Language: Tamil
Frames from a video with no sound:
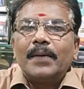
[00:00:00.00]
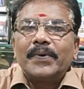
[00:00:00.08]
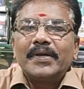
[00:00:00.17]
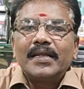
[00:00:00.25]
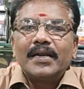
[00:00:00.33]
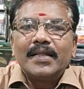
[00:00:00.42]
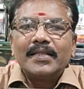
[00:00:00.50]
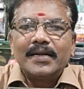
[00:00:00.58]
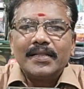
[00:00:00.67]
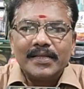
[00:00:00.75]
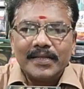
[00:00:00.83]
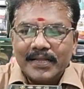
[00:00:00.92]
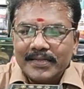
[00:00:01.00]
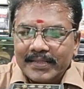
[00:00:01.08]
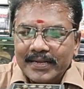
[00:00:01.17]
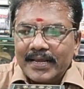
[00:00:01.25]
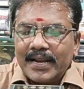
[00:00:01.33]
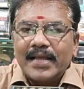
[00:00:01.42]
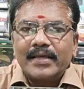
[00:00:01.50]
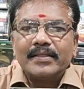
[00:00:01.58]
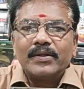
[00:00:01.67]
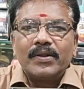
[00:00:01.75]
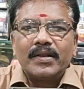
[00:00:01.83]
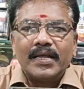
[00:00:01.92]
அப்போ என்ன நடந்திருக்குது அந்த இடத்துல கிராக்
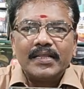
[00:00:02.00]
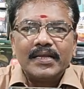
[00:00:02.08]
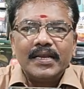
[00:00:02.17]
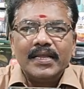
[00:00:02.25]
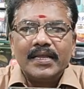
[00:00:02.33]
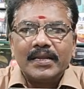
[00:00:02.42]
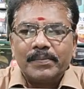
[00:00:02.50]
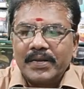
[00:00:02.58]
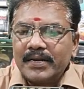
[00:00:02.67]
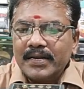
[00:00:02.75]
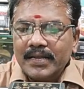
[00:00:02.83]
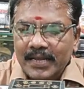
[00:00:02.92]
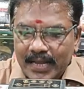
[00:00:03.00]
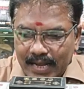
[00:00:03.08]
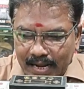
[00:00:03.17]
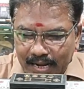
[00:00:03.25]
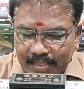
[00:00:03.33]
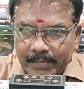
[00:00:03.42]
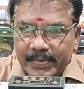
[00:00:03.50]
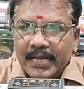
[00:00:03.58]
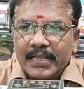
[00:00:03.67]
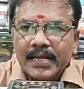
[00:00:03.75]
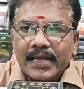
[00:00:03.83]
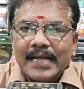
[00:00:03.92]
இருந்த உடனே அந்த எலி என்ன பண்ணிட்டு அதை
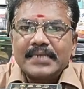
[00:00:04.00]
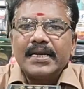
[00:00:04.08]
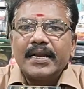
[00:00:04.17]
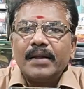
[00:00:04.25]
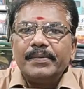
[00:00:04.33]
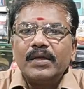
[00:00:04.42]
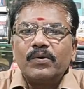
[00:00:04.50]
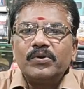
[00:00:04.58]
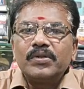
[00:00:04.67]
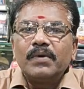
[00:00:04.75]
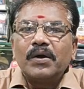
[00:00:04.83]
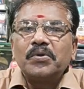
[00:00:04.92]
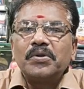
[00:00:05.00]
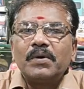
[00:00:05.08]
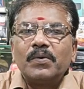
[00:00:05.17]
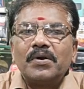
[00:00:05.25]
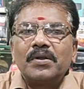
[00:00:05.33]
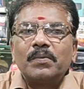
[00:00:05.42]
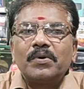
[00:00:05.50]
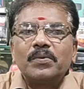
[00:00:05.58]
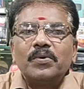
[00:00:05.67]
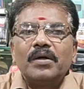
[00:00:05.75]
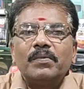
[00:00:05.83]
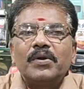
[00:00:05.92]
அப்படியே அந்த கிராக் சைடில் அப்படியே கொஞ்சம் கொஞ்சமாக கொஞ்சமாக ஓட்ட
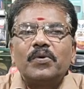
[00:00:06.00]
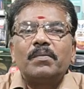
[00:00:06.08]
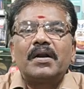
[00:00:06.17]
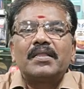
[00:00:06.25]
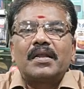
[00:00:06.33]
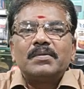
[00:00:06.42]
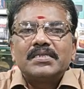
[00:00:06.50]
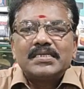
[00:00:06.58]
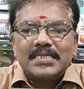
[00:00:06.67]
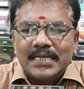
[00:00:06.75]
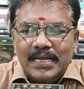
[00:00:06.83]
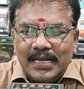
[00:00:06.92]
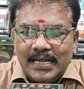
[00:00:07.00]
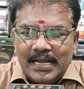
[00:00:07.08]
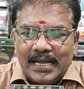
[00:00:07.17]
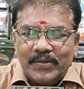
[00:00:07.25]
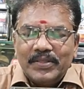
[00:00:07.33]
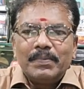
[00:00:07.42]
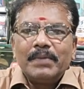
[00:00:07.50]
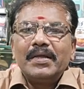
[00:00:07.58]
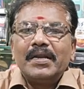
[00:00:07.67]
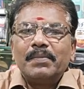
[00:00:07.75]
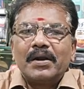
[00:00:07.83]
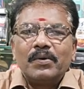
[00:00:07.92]
போட்டு உள்ளே போய் குடும்பம் நடத்தணும் அதாவது
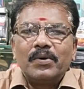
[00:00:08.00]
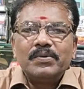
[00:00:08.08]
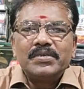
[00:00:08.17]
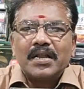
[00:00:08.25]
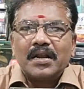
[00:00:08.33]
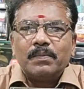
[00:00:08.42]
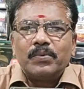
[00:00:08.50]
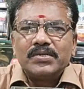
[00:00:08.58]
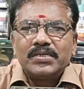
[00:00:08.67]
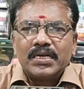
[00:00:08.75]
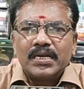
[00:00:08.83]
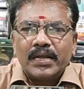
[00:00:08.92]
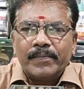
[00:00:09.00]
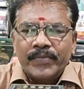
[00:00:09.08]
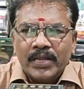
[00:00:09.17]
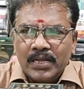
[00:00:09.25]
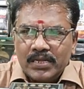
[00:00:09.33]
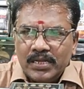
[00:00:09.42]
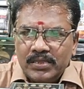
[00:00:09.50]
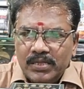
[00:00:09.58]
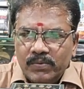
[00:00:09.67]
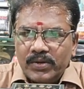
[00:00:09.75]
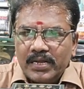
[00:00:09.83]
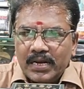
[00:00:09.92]
எப்பவுமே நண்பர்களே ஒரு விஷயம் நல்லா புரிஞ்சுக்கிங்க
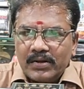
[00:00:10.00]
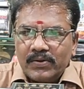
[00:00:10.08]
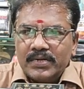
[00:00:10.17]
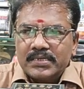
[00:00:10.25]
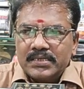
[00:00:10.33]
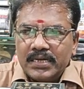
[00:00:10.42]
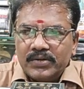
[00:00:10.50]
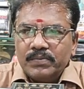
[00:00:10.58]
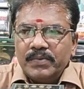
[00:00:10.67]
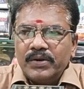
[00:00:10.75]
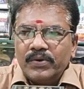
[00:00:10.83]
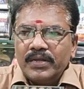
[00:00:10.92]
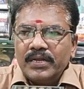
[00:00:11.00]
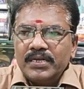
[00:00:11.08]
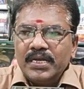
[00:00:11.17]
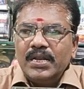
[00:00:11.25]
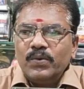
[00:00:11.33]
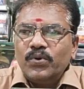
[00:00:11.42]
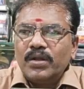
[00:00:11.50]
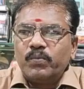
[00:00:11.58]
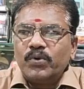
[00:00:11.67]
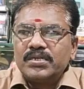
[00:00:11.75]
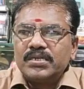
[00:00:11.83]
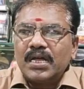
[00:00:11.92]
எந்த ஒரு எலக்ட்ரானிக்ஸ் எக்யூப்மெண்ட்டுக்குள்ளையும் எலி உள்ளே
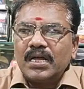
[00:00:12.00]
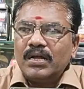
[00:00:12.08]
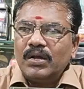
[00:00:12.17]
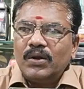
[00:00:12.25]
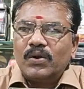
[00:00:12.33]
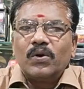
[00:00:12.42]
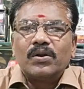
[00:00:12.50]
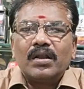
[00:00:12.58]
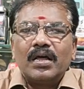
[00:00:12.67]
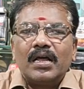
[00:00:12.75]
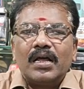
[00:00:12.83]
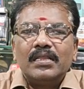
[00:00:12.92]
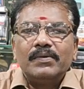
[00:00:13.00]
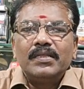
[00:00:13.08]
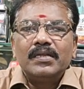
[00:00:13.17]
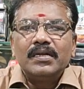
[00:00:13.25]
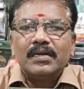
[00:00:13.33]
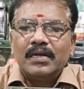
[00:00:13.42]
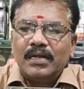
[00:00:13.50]
போயிடுச்சுன்னா டோட்டலாக அது வந்து